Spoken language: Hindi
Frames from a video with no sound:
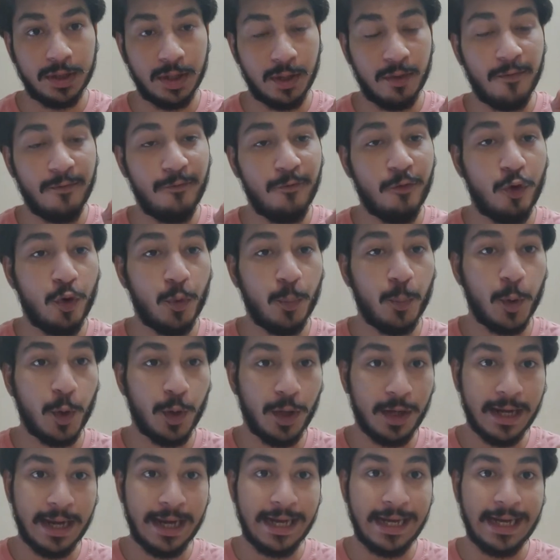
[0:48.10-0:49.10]
वॉज अराउंड
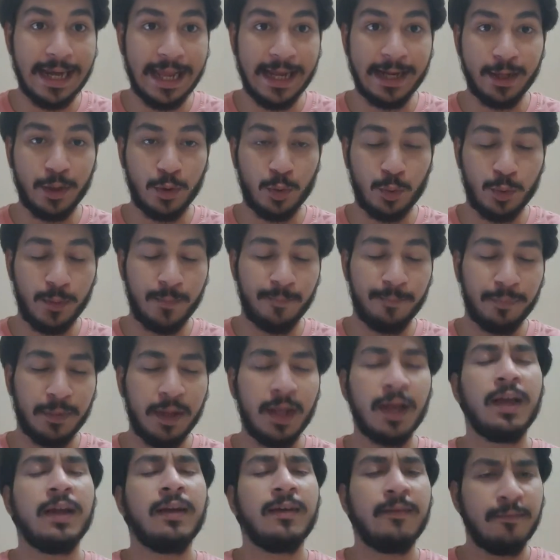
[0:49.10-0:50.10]
4.9 लाख
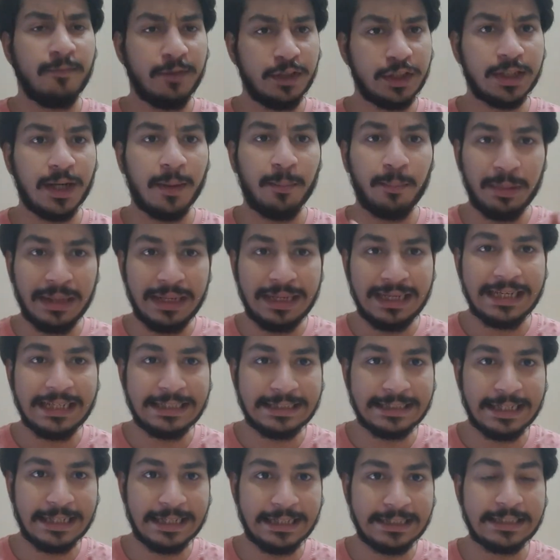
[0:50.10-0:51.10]
करोड़ विच
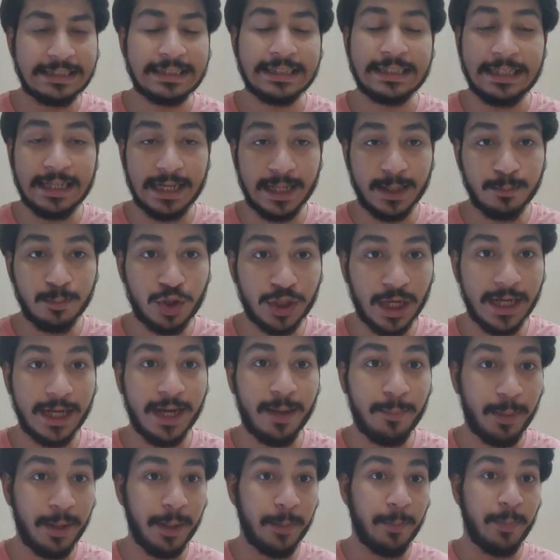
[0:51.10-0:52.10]
कम्प्लीटली स्टेट्स कि हम
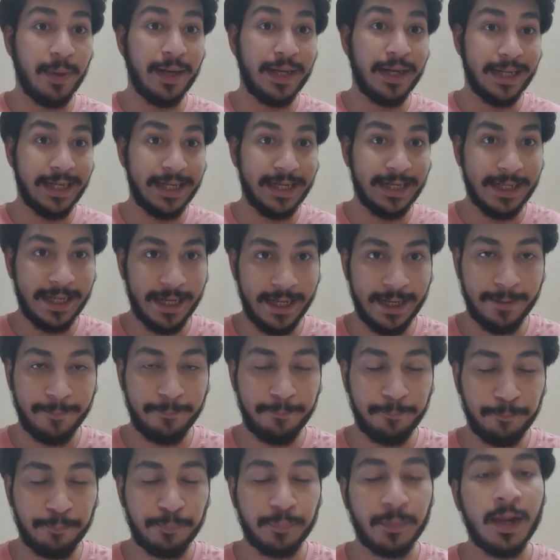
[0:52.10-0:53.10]
चाइना पर डिपेंडेंट
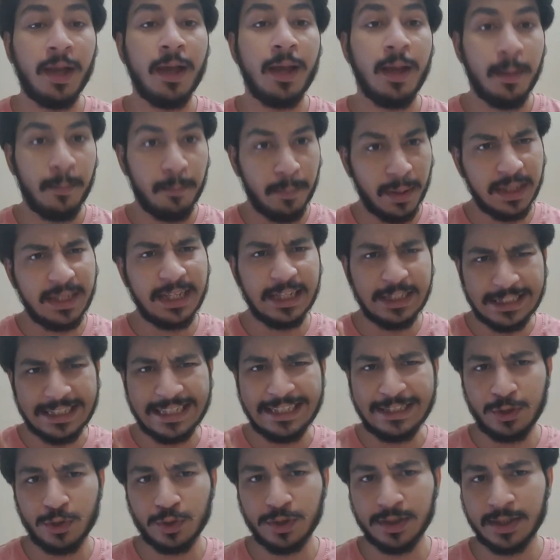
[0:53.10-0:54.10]
है बट ये
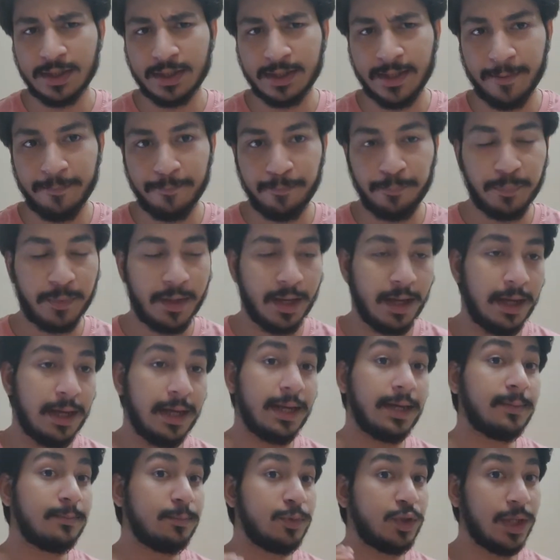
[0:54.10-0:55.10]
चेंज हो सकता है
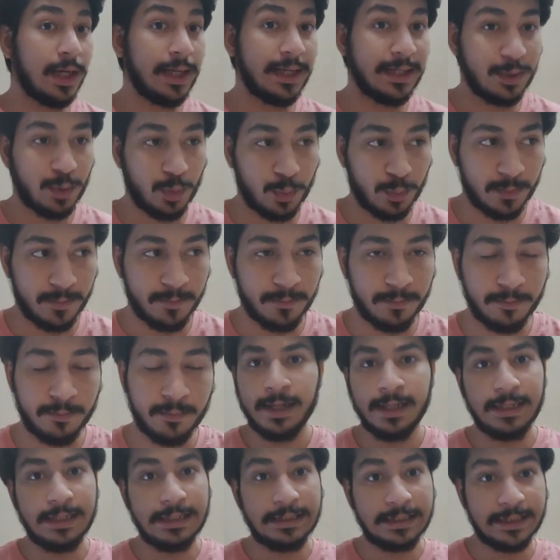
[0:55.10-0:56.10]
अगर हम चाहें
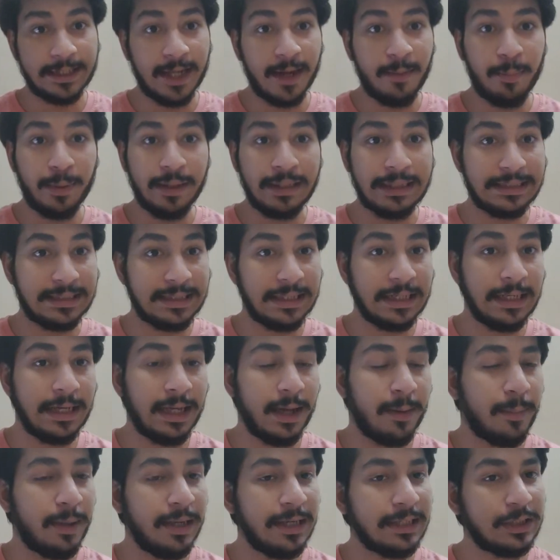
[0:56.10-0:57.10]
इंस्टा तो। पे
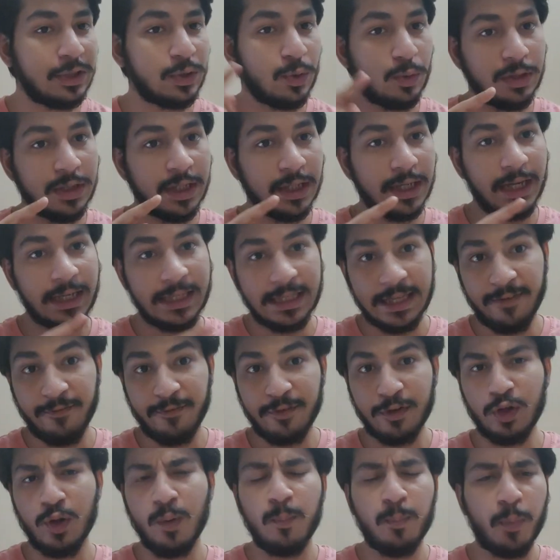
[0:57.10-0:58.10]
रिसेंटली हमारे सोल्जर का ये
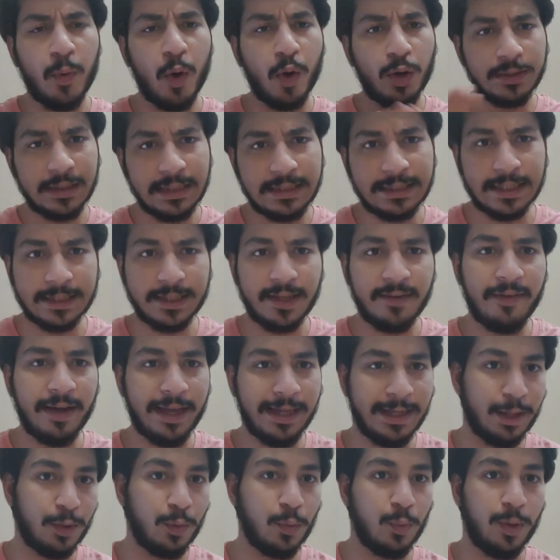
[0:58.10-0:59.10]
वीडियो बहुत ही ज़्यादा
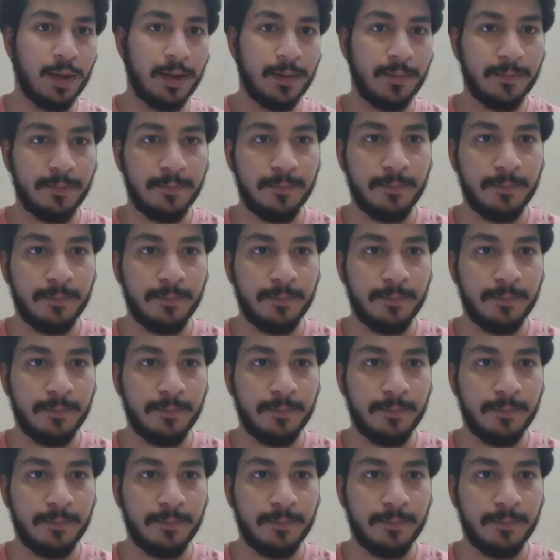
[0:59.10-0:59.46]
वायरल